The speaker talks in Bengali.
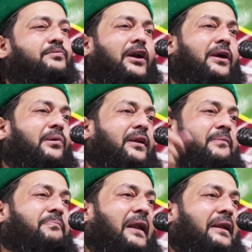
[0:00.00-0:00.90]
মনে
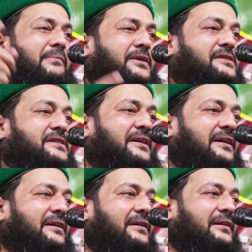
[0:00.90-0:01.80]
করেন পার্লামেন্টে
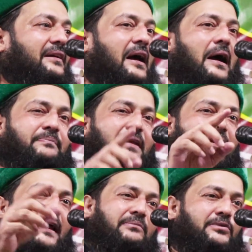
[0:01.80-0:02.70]

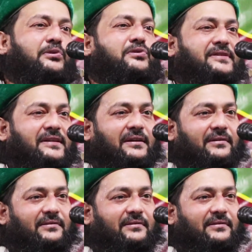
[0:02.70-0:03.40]
আপনার নামটা উঠছে